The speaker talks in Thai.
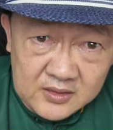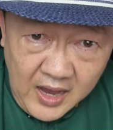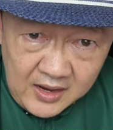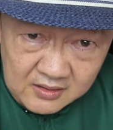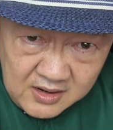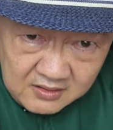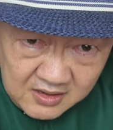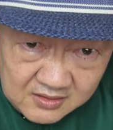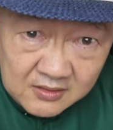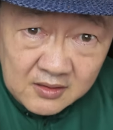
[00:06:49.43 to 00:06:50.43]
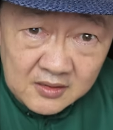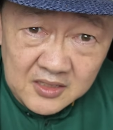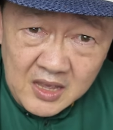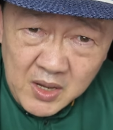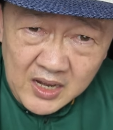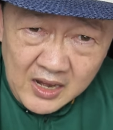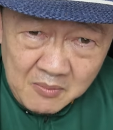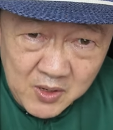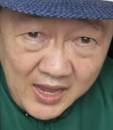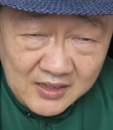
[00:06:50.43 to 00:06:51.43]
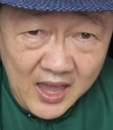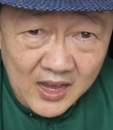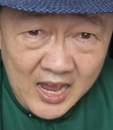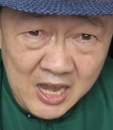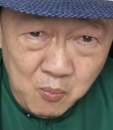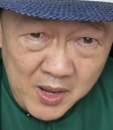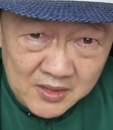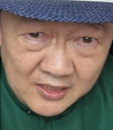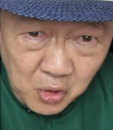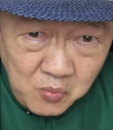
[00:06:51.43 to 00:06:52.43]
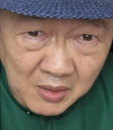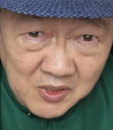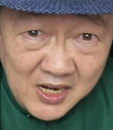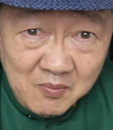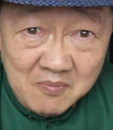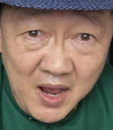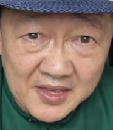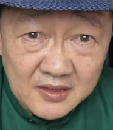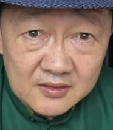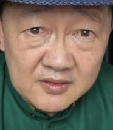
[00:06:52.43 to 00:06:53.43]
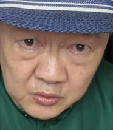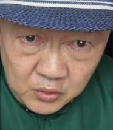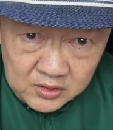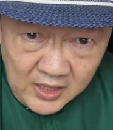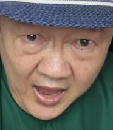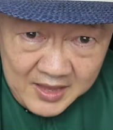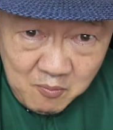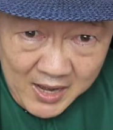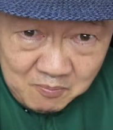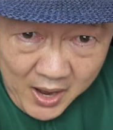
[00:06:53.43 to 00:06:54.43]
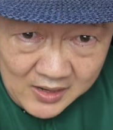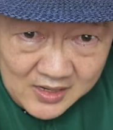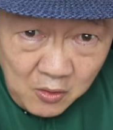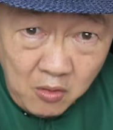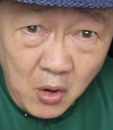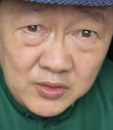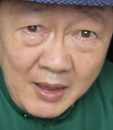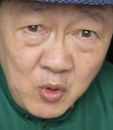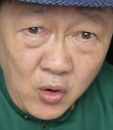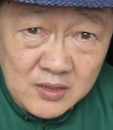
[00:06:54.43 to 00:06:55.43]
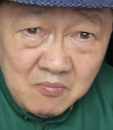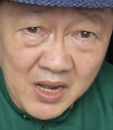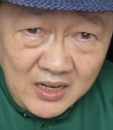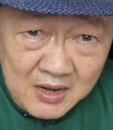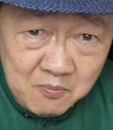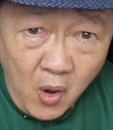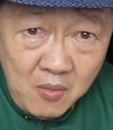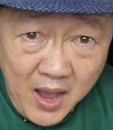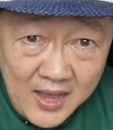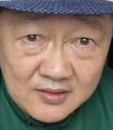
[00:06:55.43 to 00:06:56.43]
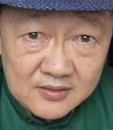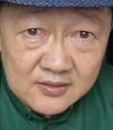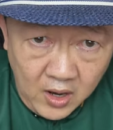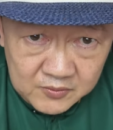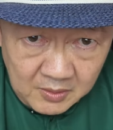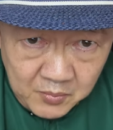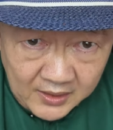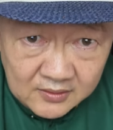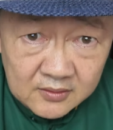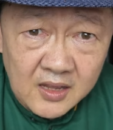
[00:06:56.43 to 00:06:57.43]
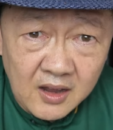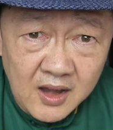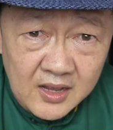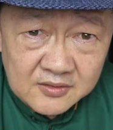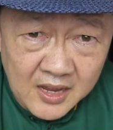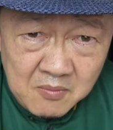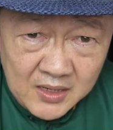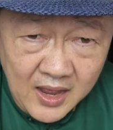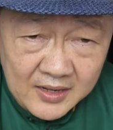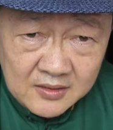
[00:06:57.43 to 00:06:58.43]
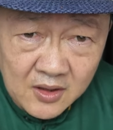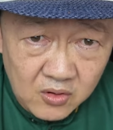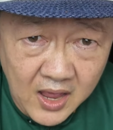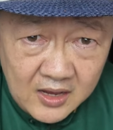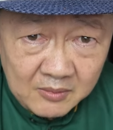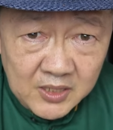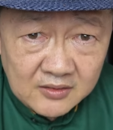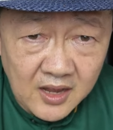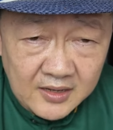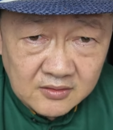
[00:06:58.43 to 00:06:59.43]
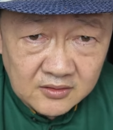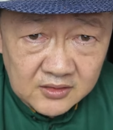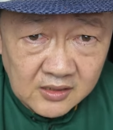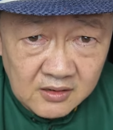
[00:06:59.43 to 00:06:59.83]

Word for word: จากเรื่องหนึ่งที่ไม่ได้รับการแก้ไขแล้วไปสะสมกับเรื่องใหม่ๆสุดท้ายบานปลายเรื่องของเราสามคนมันเริ่มเปราะบางความสัมพันธ์ที่คาราคาซังมานานโนรากับทาซานจึง